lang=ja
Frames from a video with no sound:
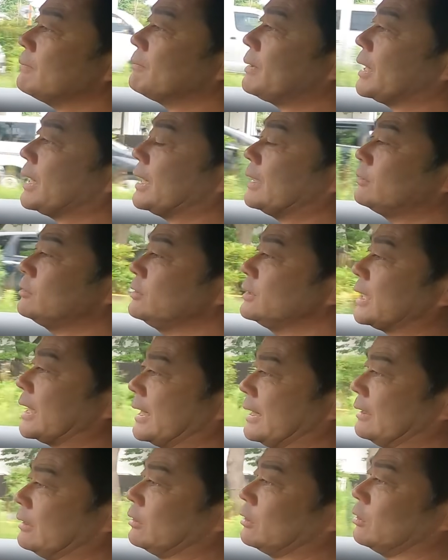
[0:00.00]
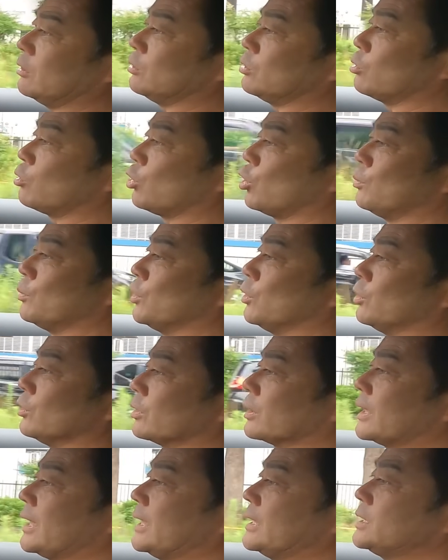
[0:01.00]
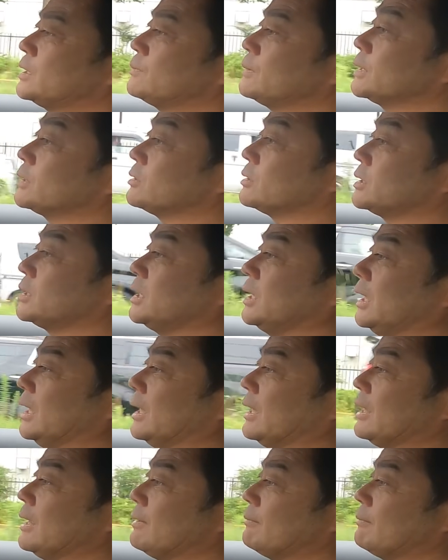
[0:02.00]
まあ、やるんだなっていうところも感じますし、